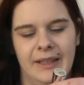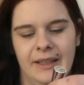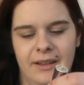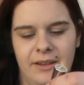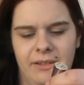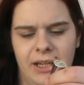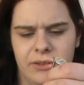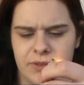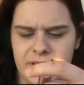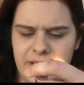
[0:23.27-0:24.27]
Euh,
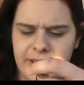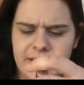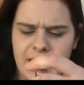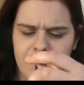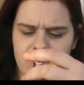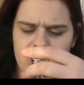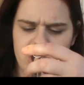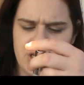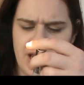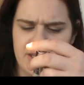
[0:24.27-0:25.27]
voilà, donc c'est les Glam
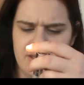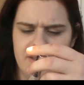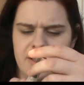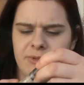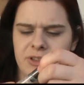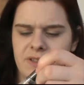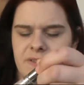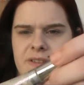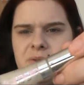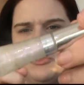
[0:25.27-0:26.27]
Shine
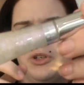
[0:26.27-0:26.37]
Diamantissime.